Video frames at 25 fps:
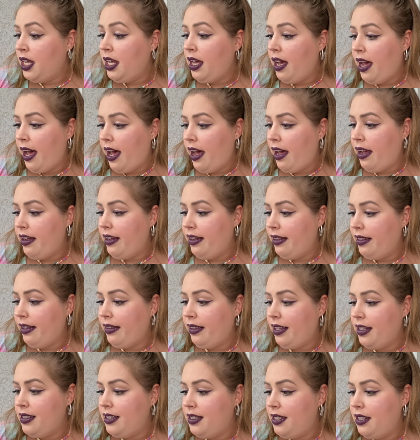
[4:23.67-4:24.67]
Ah, e ela
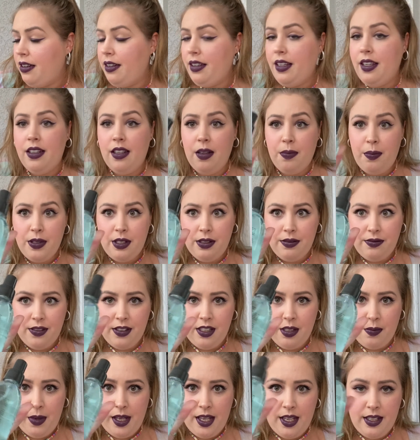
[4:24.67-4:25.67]
tá dizendo aqui, depois eu vou
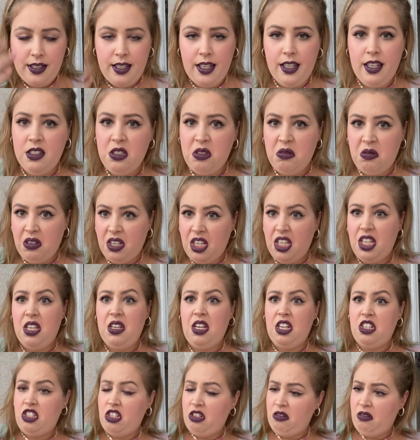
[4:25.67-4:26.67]
fazer uma isso disso aqui
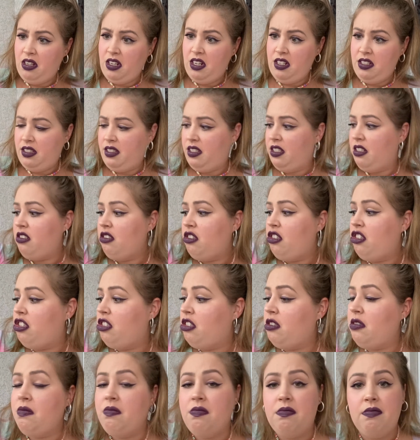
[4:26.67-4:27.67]
que achei
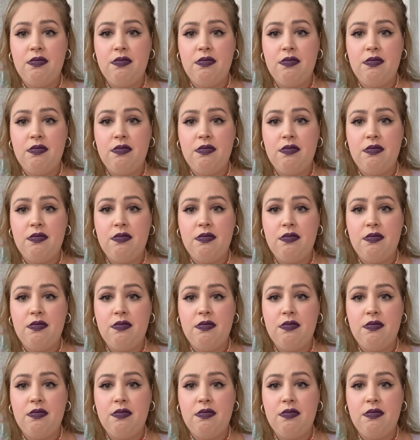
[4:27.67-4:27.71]
interessante.